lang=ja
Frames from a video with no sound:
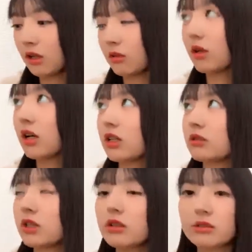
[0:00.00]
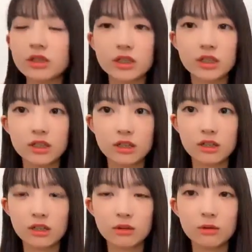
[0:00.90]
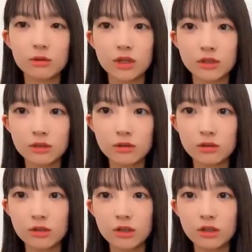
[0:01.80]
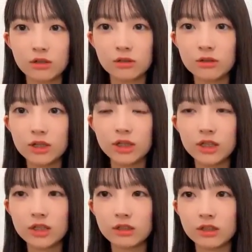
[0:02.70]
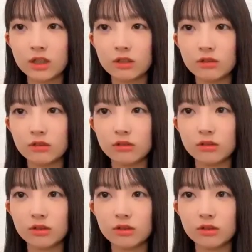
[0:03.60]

はあの手をつなぎながら公演の「グローリーデイズっていう